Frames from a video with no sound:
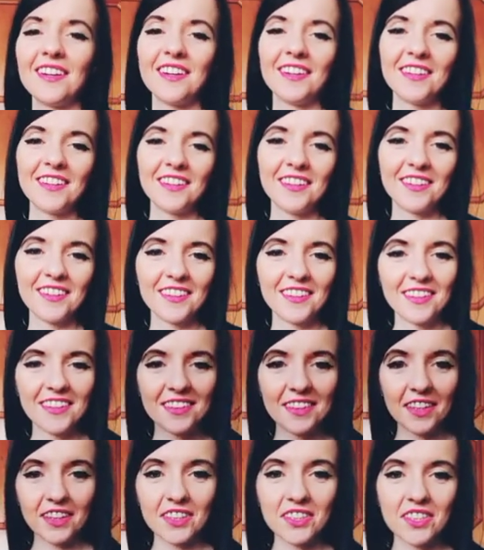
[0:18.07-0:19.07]
eee,
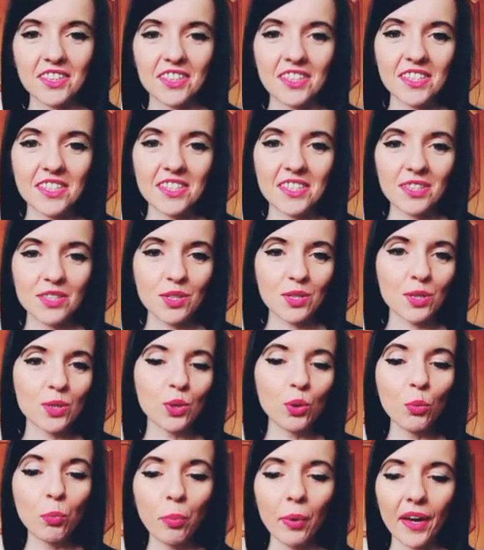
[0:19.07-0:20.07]
także jest
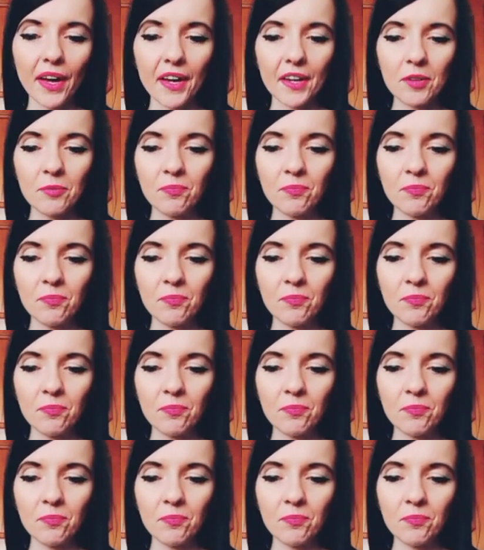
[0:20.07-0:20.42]
super.